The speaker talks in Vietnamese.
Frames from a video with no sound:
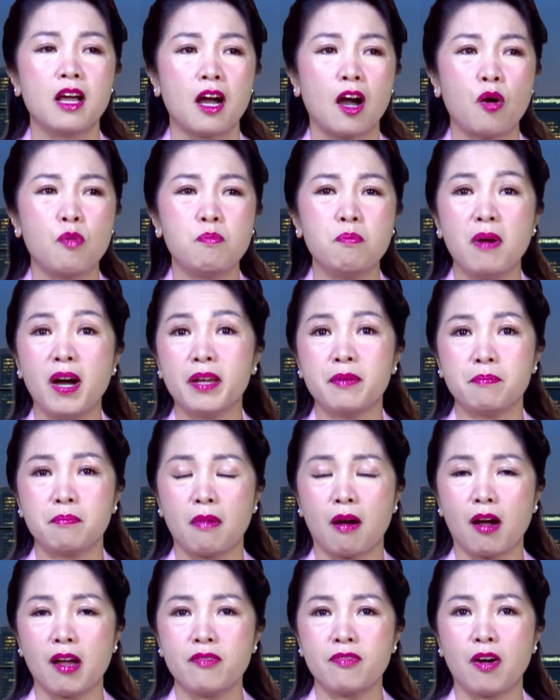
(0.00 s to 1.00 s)
ông mệt
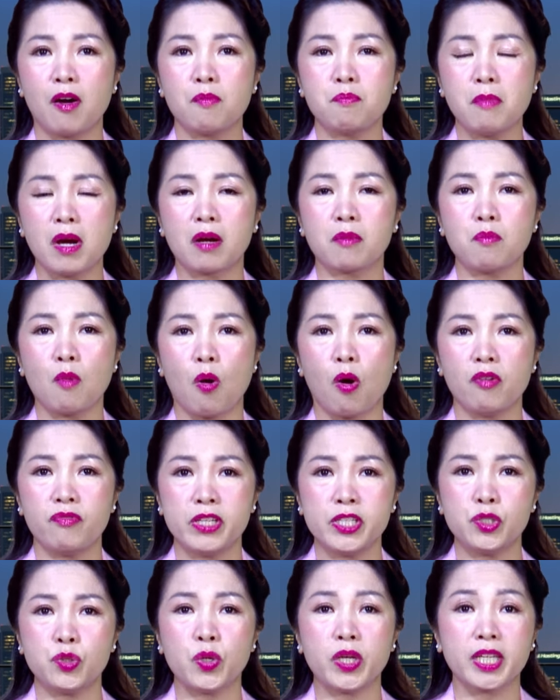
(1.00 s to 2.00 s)
mỏi và ông bực bội
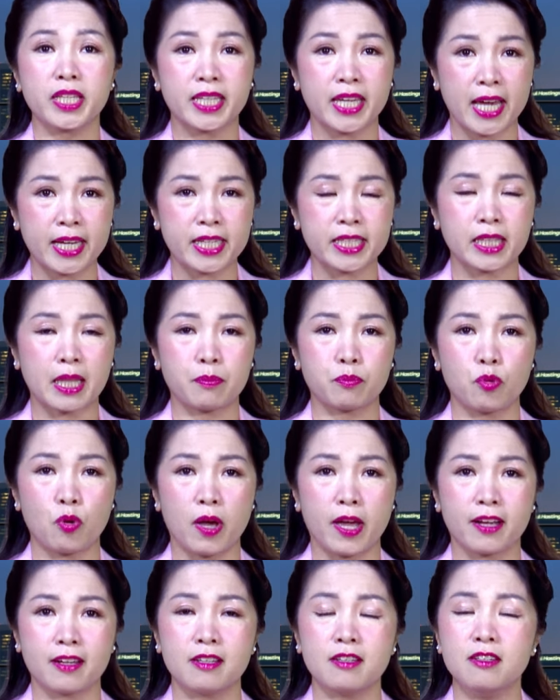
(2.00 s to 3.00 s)
với chuyện các cái tập
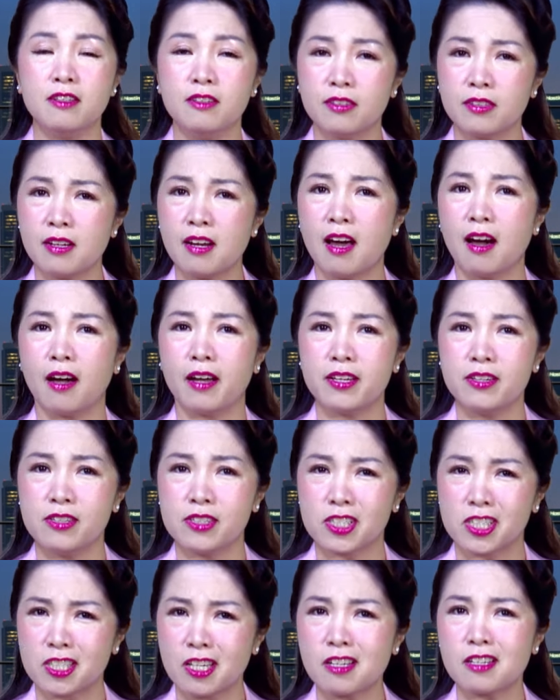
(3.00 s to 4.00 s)
đoàn hưởng lợi
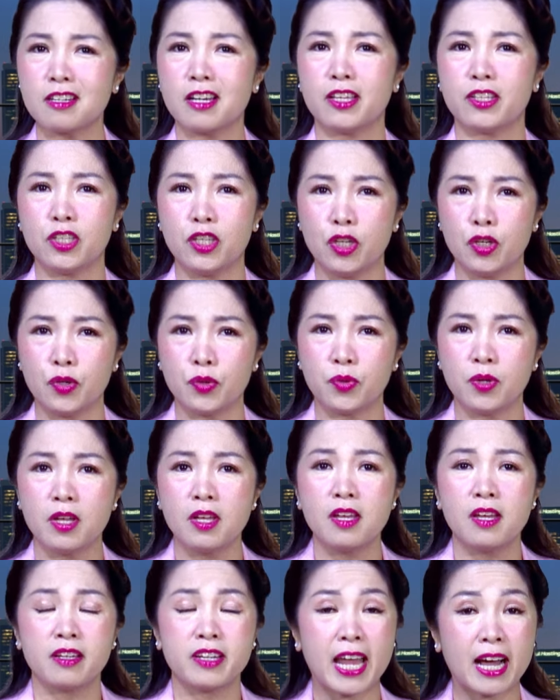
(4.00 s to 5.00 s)
được rất là nhiều,
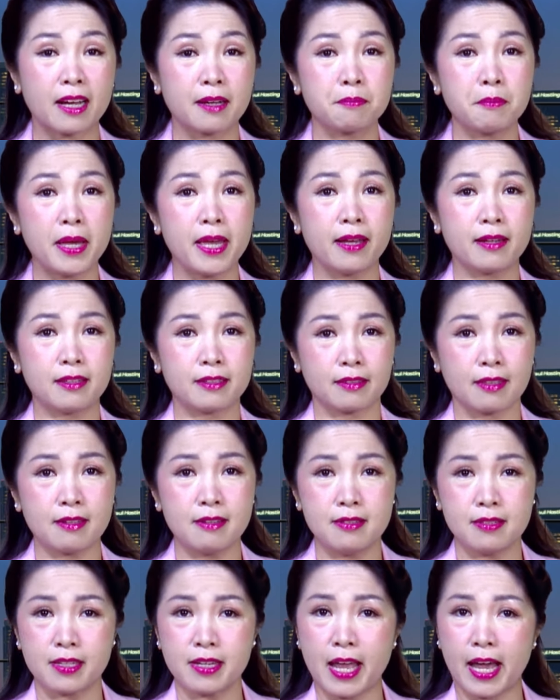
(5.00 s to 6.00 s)
đặc biệt là
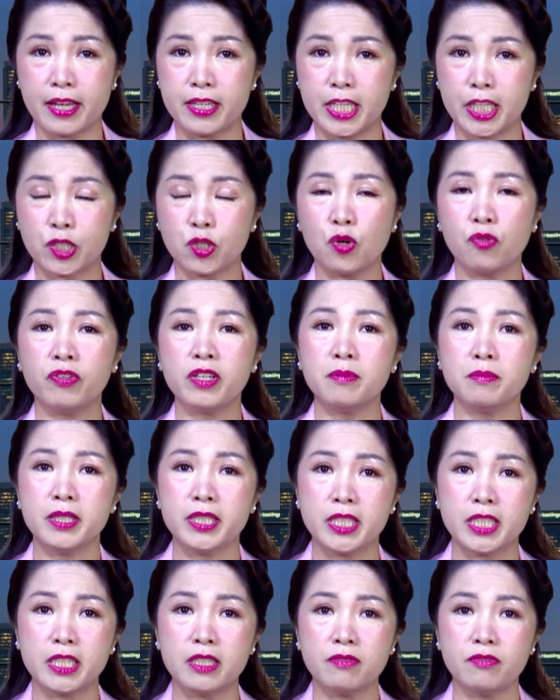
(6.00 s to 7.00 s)
từ cái đại dịch
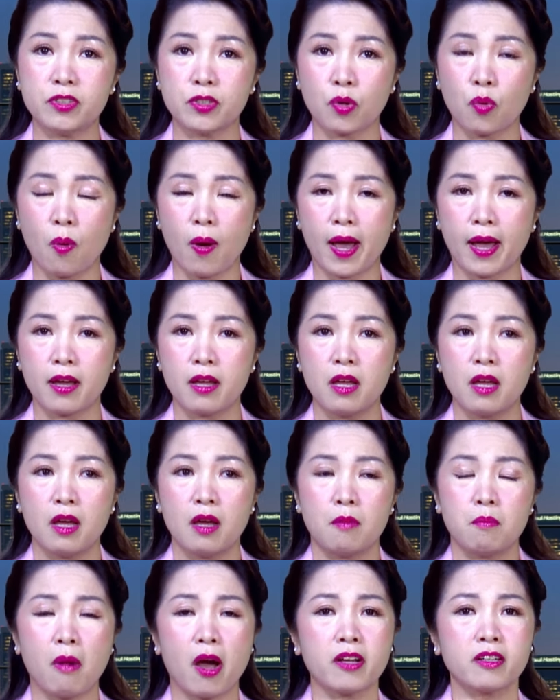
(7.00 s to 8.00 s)
Covid-19 vừa qua.
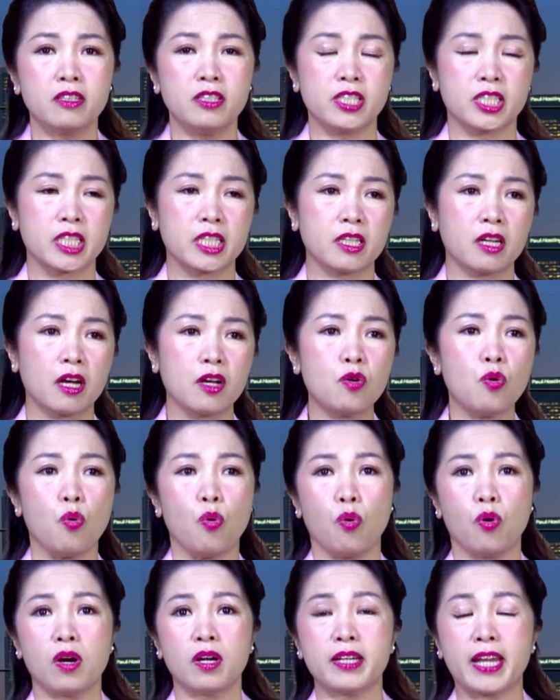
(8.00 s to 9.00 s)
Mọi người sẽ nói
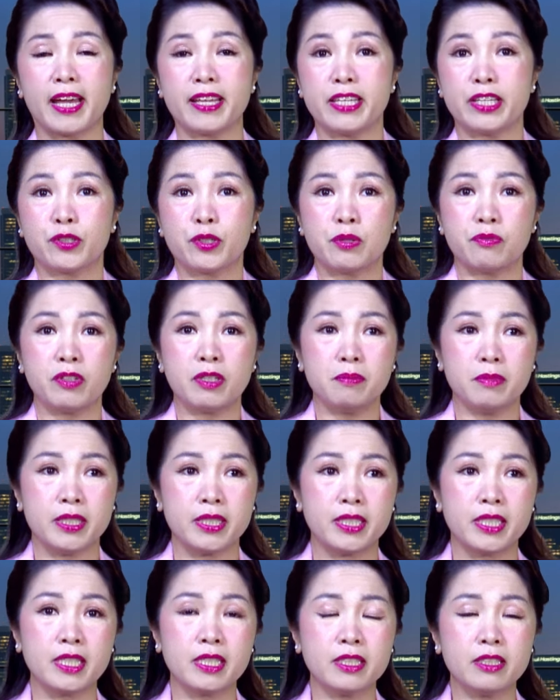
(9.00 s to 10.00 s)
ủa đại dịch
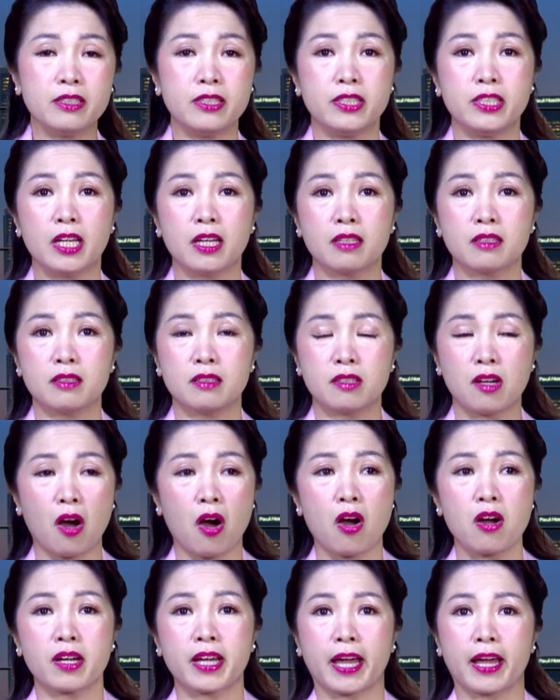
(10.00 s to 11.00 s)
Covid-19 người dân
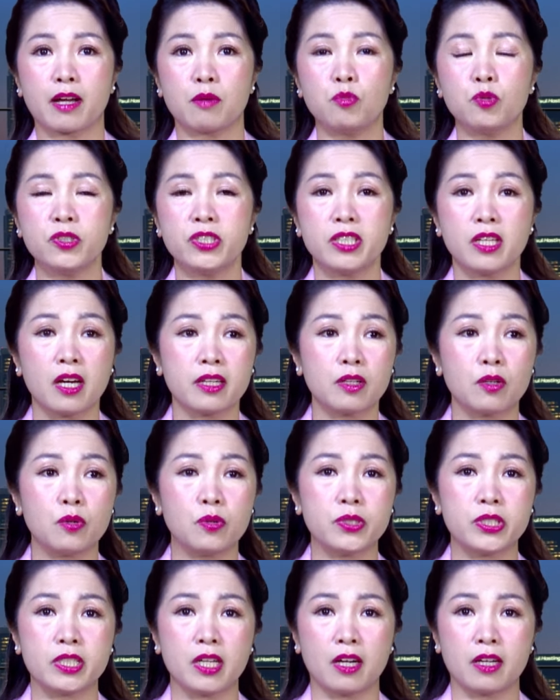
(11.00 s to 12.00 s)
khó khăn muốn chết
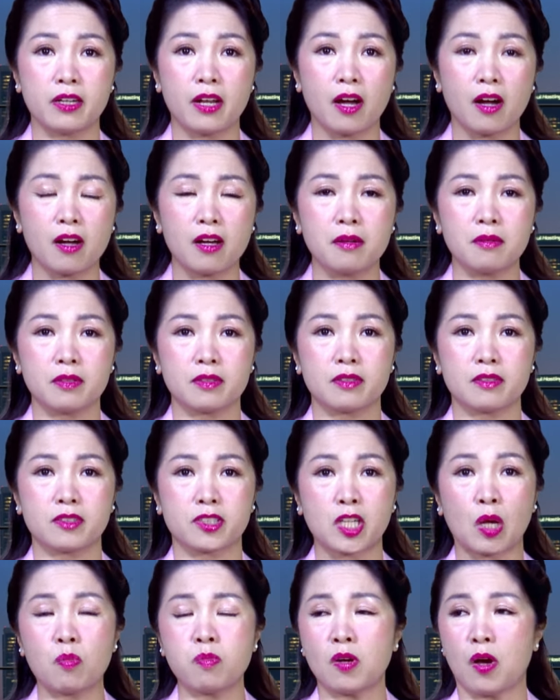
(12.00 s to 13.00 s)
luôn chứ ở đó
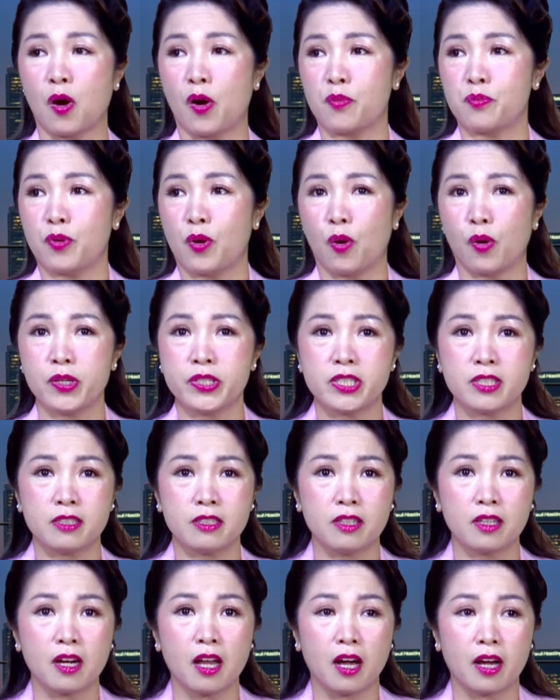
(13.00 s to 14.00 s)
sống còn không nổi chứ hưởng